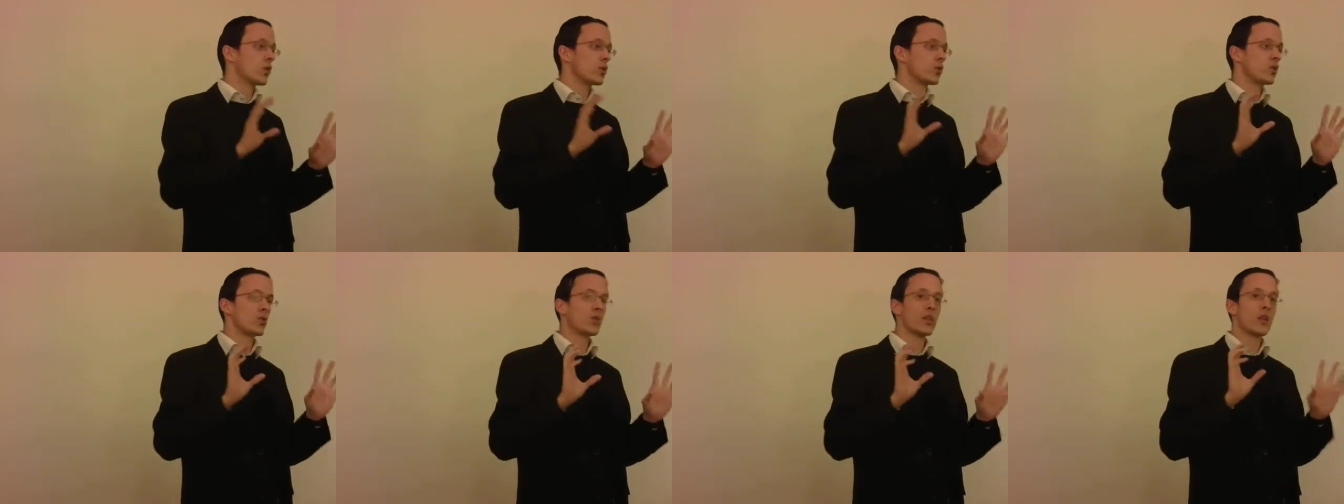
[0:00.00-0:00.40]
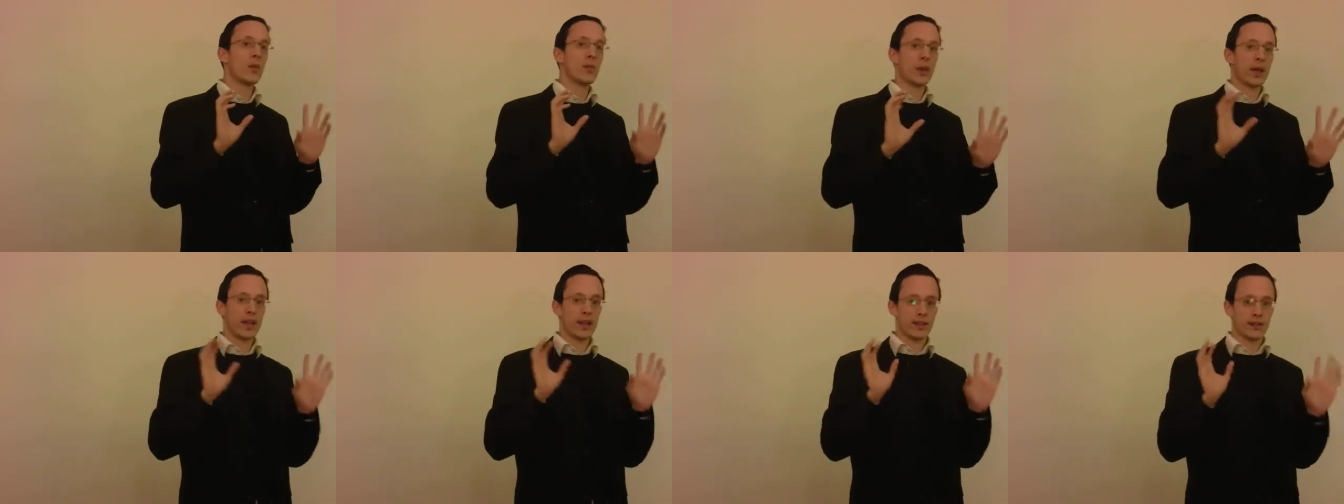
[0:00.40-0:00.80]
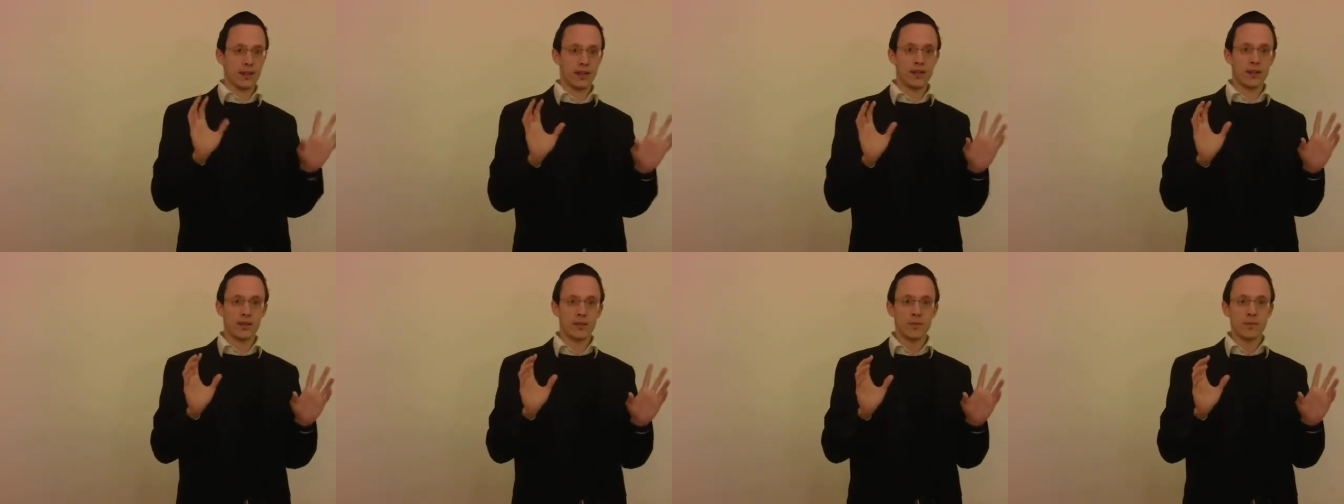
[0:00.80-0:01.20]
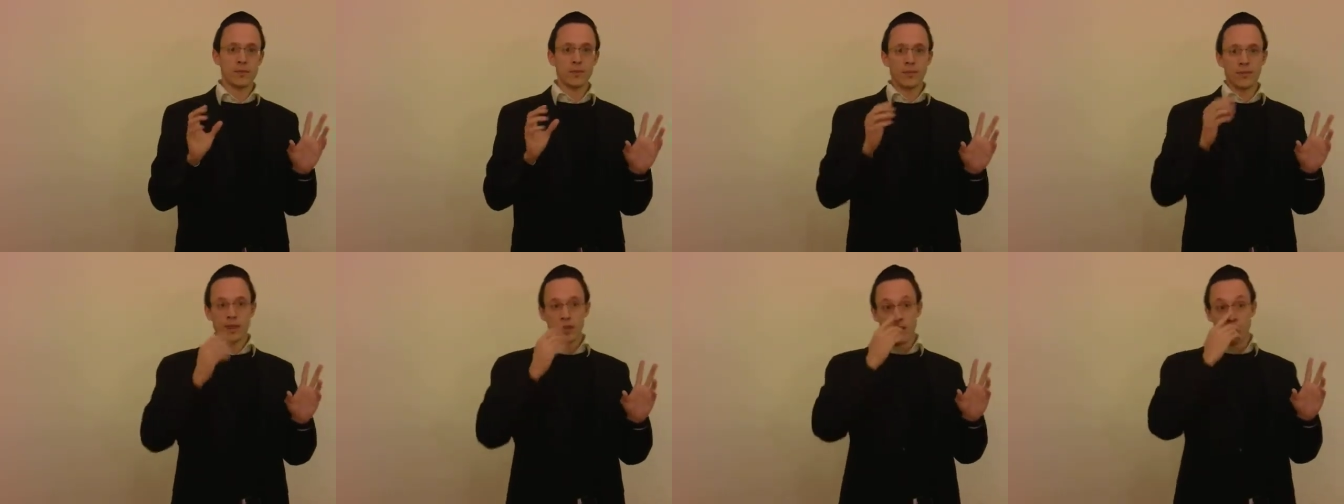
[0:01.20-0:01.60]
sujet de la parnassa,
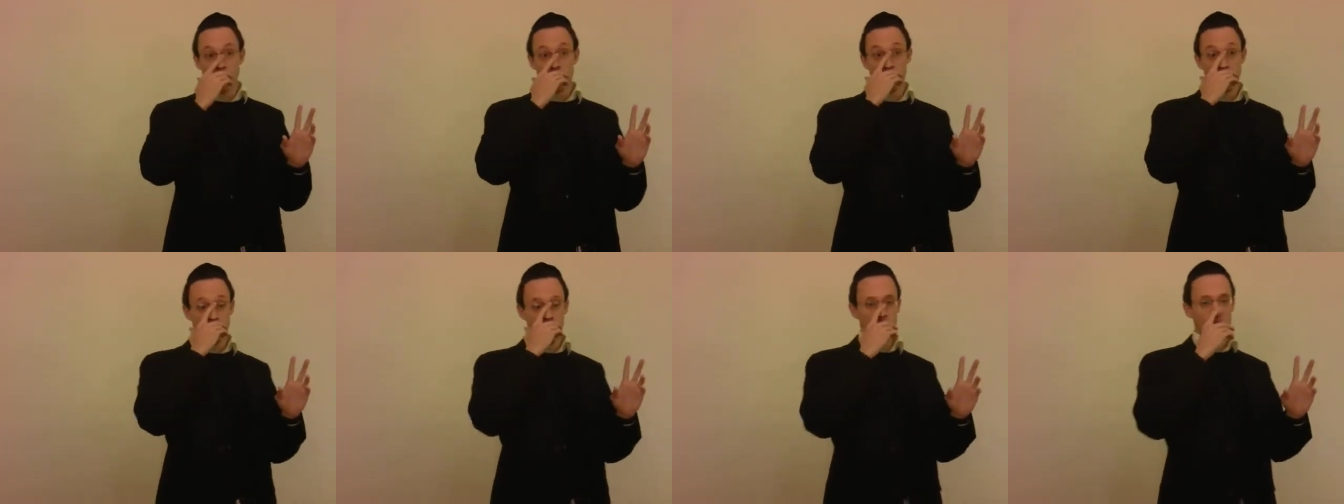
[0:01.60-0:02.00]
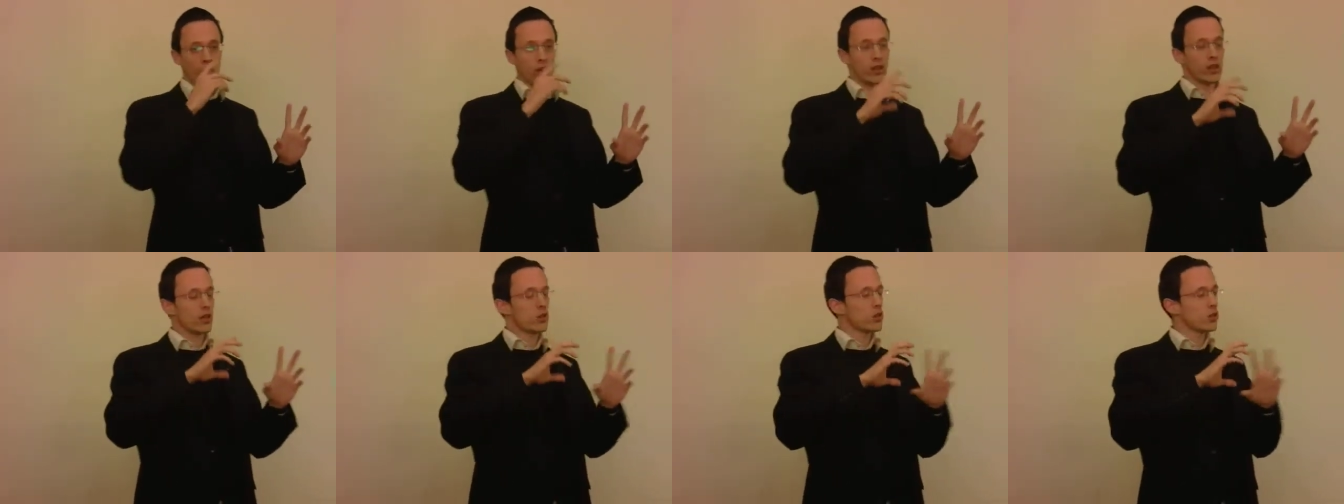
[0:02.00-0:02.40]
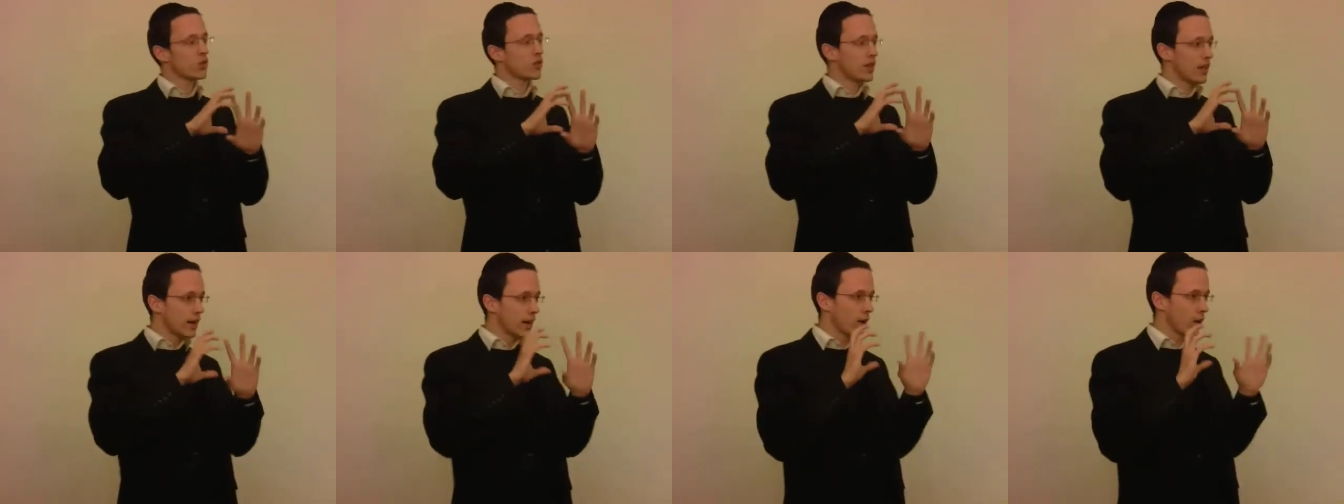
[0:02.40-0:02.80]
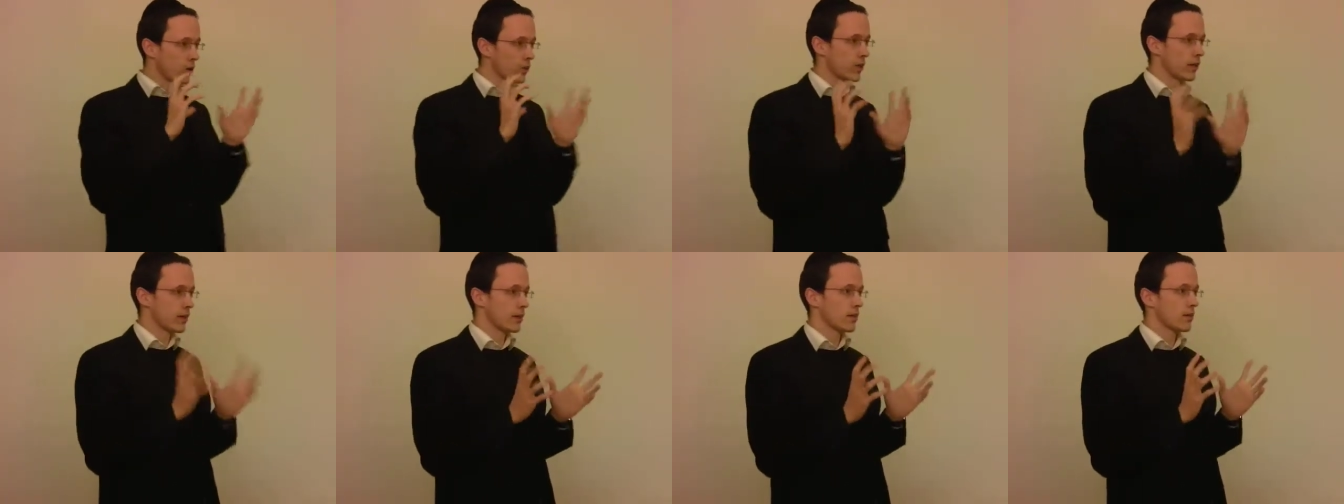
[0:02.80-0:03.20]
il faut avoir des choses claires en
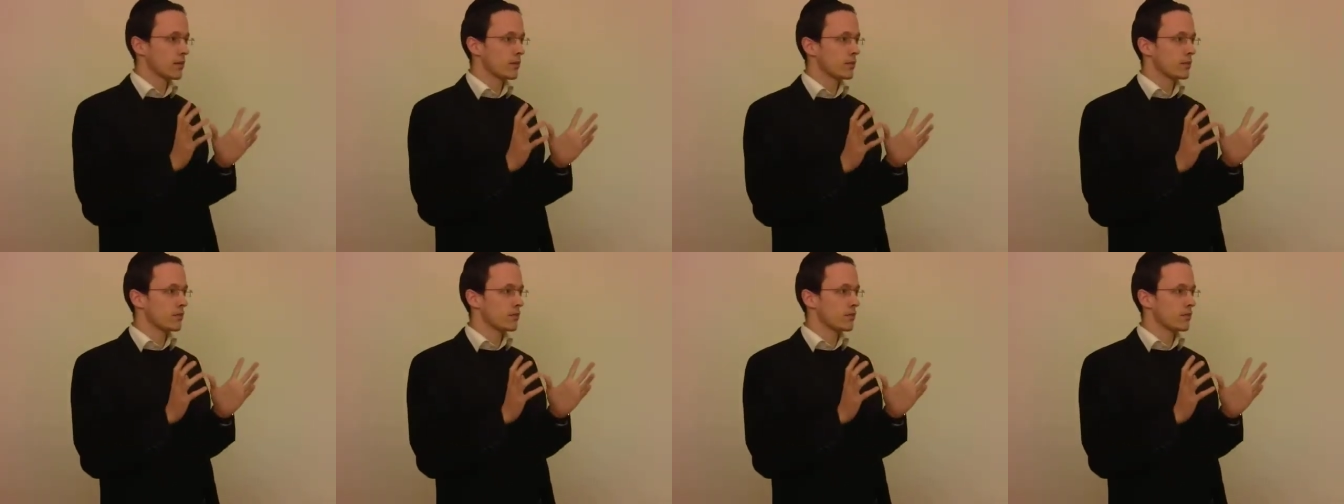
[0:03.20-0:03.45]
tête.